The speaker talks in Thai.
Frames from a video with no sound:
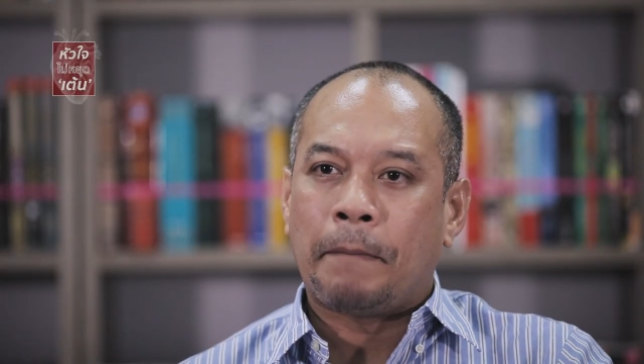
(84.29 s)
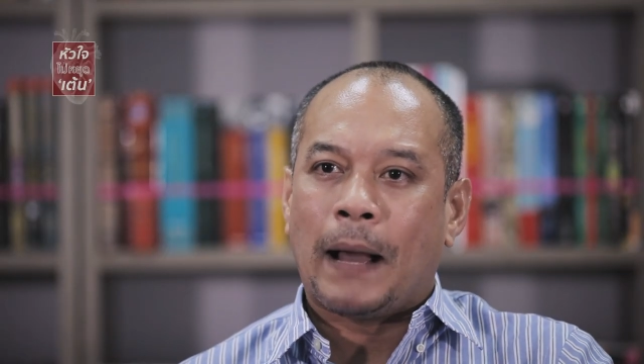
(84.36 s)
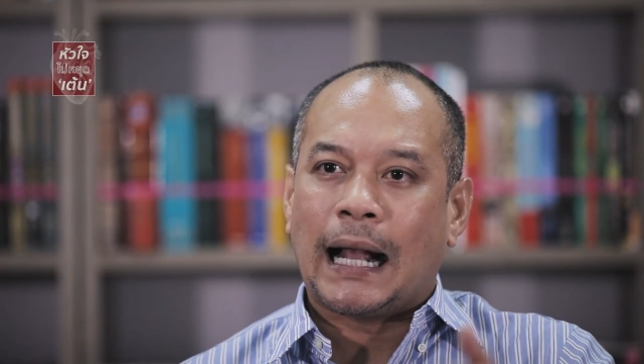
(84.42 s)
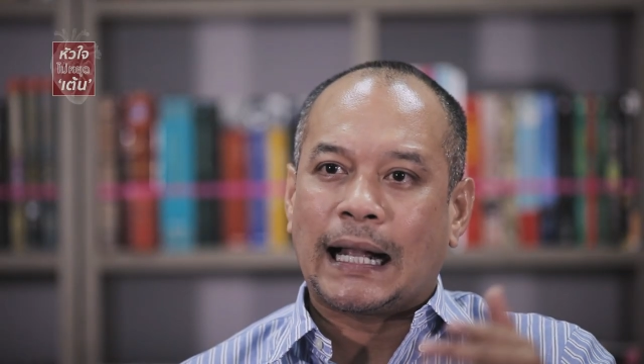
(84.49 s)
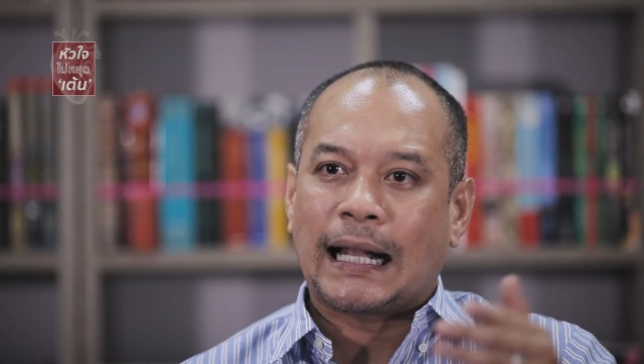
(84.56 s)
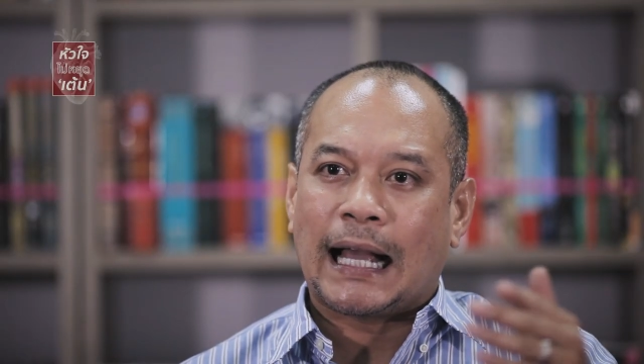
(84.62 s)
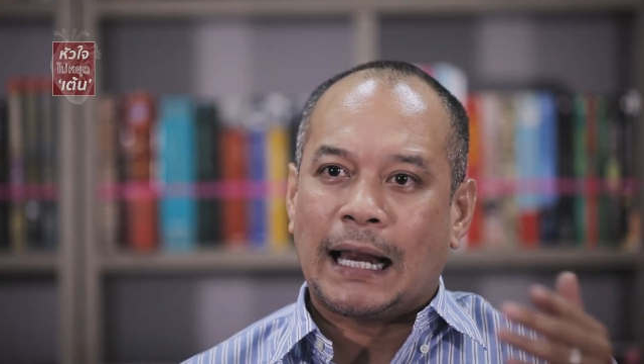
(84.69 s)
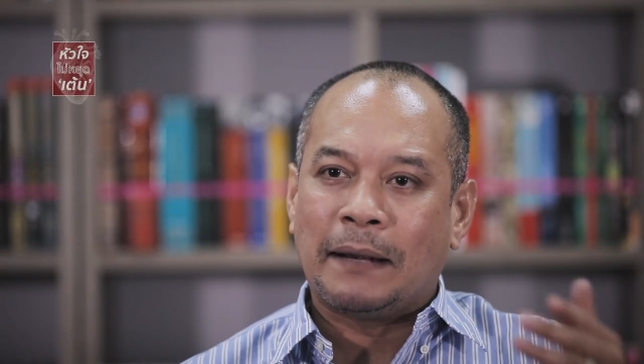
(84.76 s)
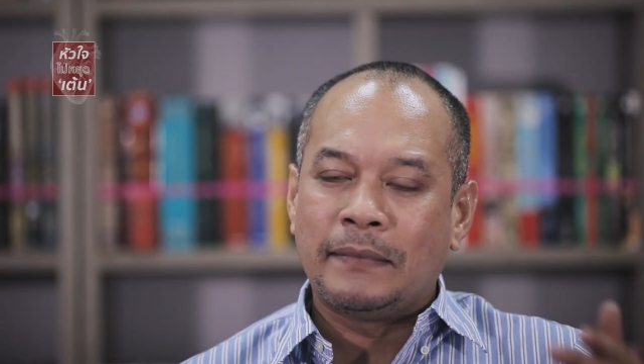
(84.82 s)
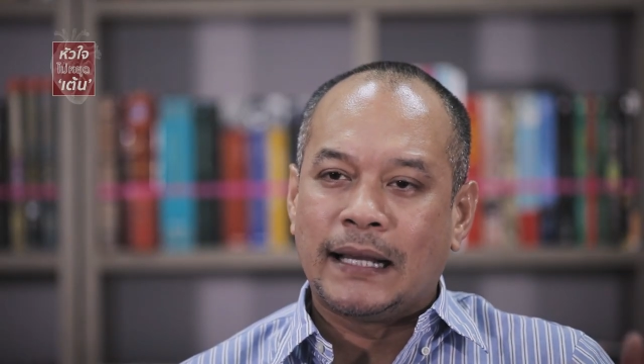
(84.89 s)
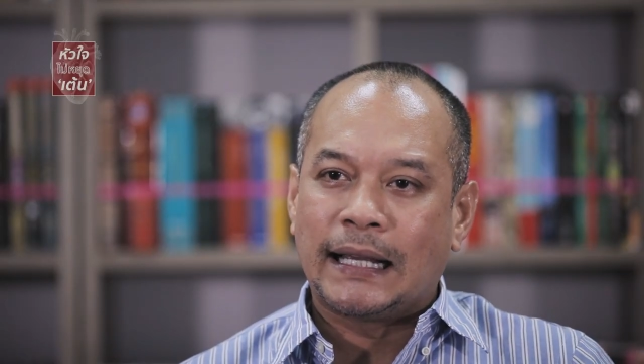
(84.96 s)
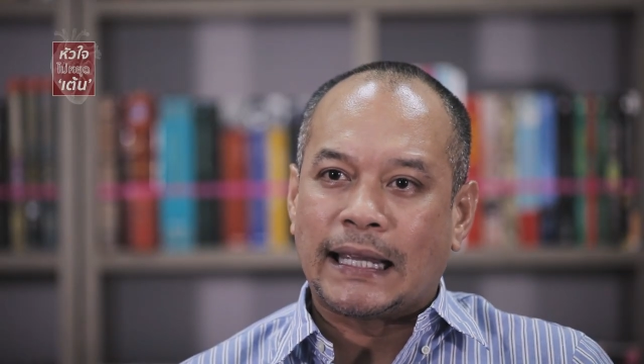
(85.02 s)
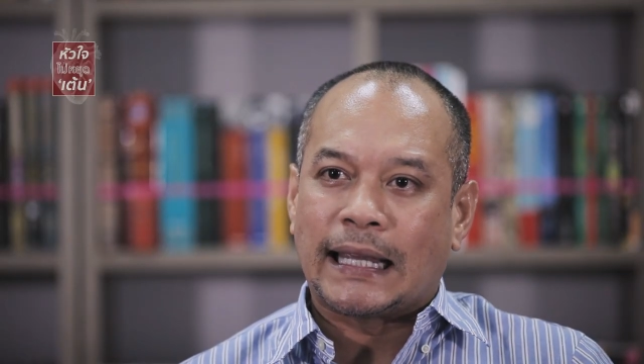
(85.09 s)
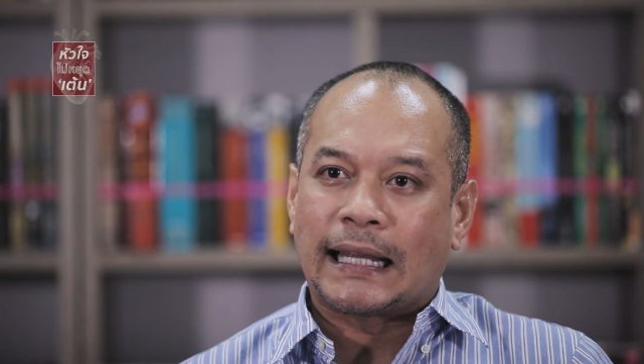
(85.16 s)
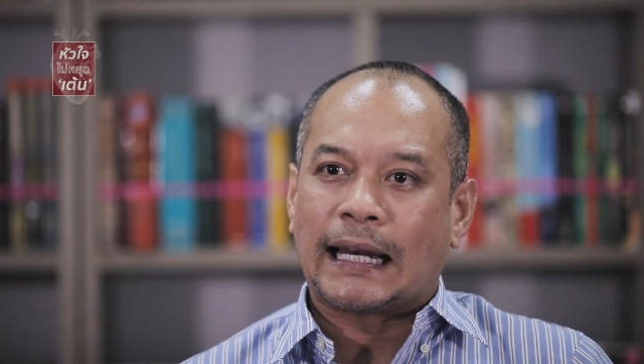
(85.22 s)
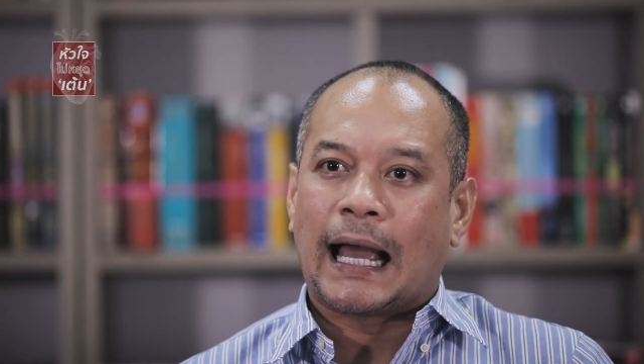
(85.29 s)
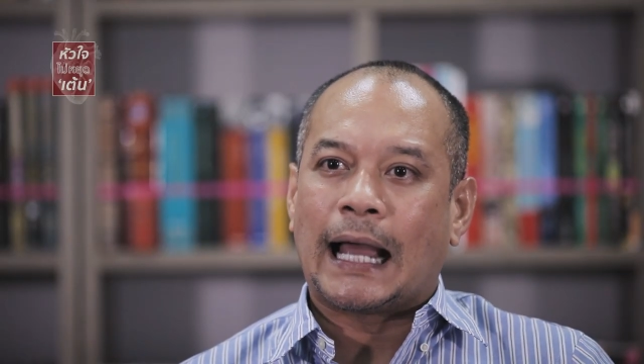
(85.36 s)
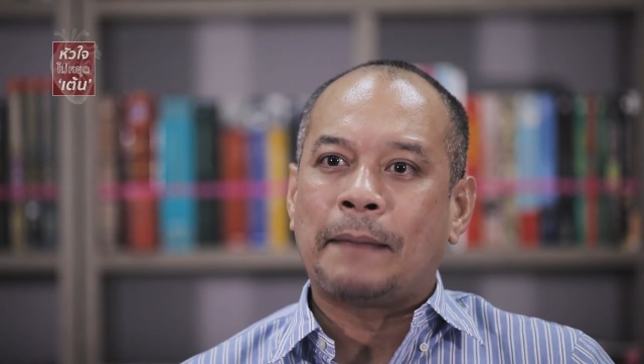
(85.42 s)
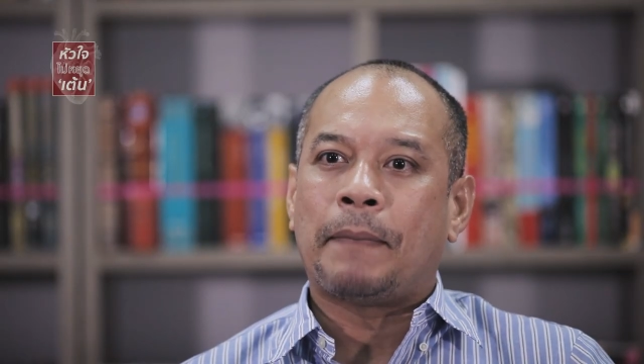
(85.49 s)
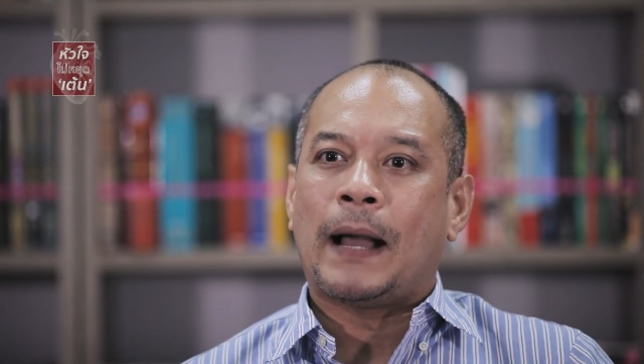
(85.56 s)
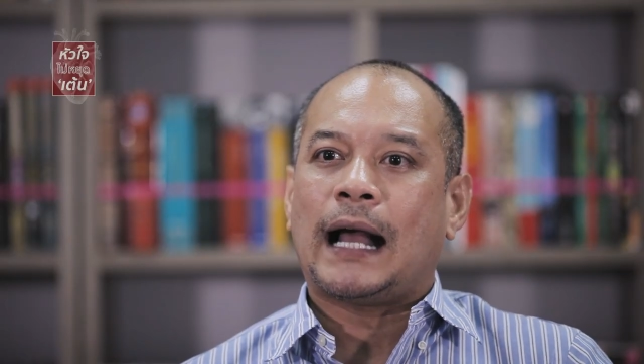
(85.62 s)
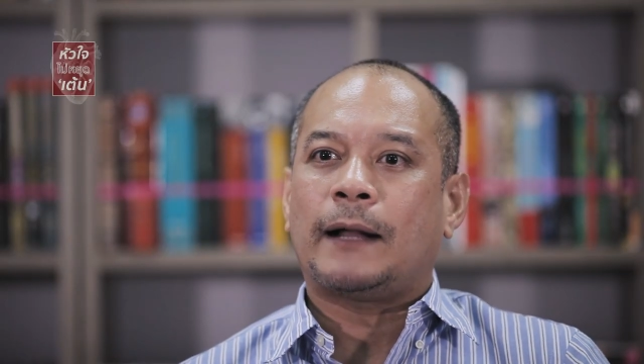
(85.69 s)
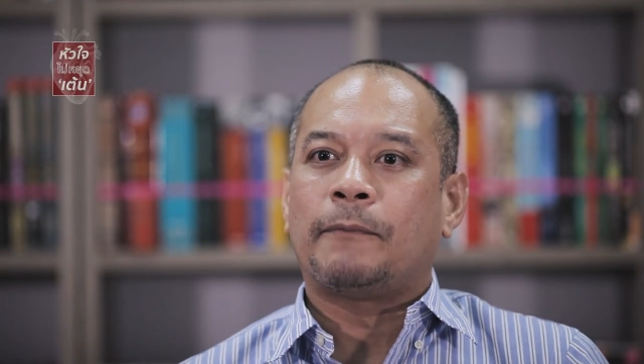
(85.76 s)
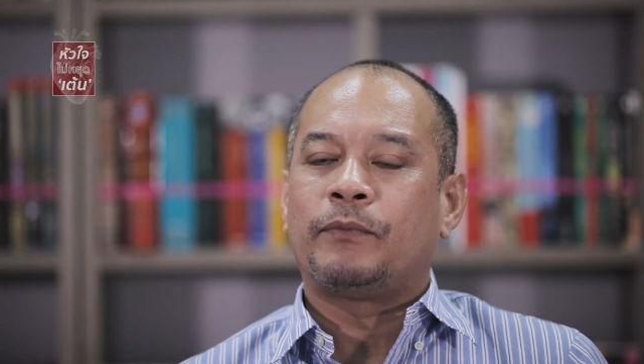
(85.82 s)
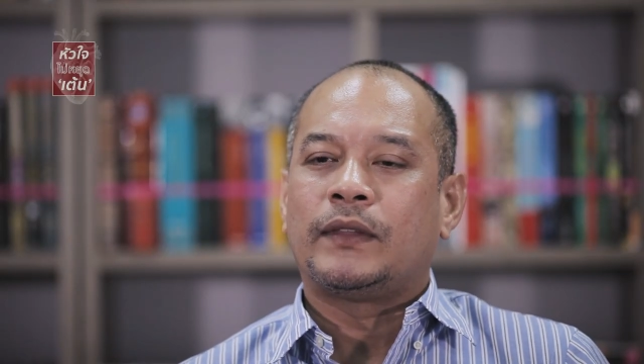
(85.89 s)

พรรคการเมืองอีกหลายพรรค